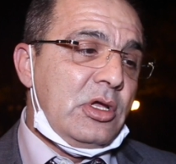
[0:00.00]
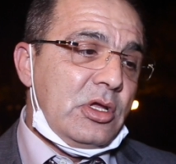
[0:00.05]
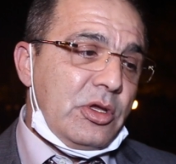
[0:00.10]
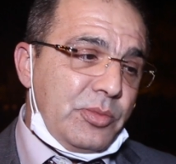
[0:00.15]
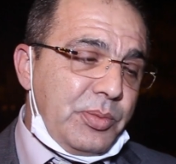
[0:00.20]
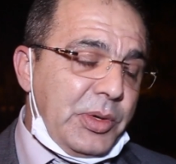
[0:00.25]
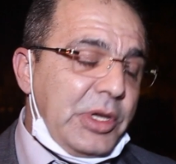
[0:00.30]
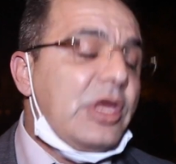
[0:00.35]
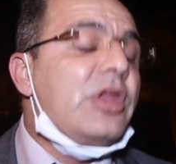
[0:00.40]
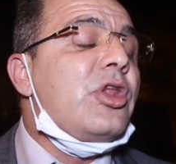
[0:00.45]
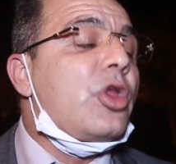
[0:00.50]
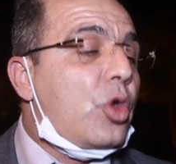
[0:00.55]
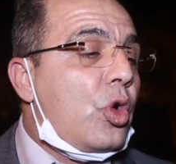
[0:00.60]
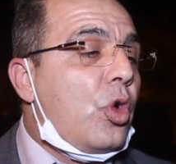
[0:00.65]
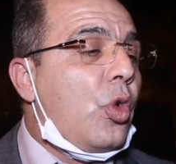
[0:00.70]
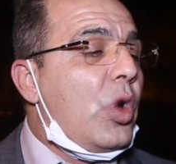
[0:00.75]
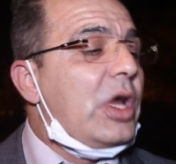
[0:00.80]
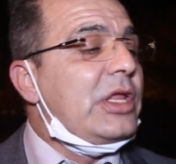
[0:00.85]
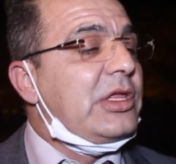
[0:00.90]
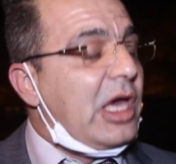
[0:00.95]
تبين
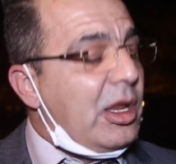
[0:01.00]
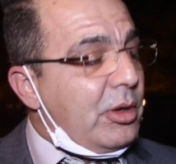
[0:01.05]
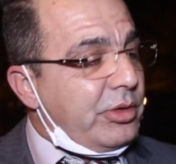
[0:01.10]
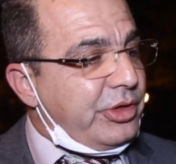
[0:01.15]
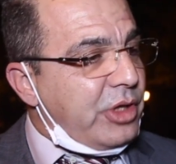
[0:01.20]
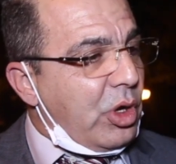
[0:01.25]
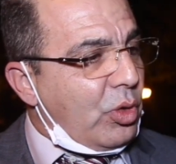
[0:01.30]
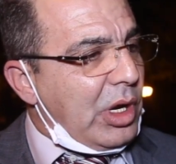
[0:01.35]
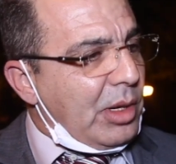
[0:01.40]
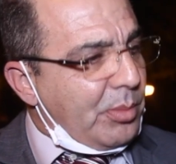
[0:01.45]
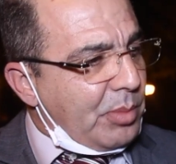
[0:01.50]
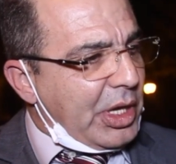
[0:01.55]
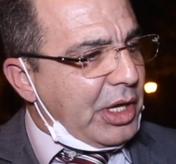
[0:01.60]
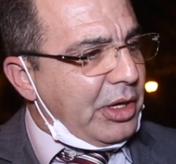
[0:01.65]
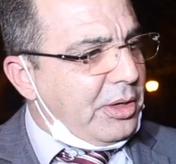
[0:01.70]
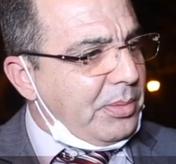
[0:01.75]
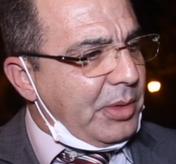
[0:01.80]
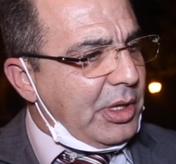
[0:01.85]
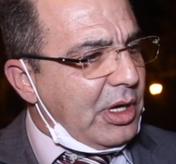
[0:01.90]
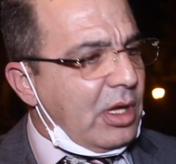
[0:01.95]
القوه ديال الدوله
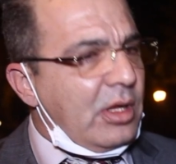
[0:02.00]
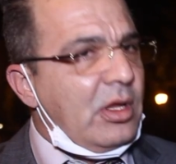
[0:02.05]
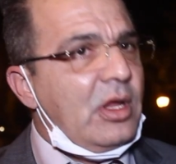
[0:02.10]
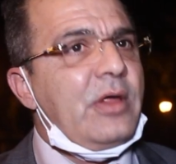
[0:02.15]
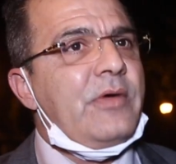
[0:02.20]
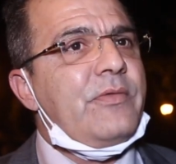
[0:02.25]
المغربيه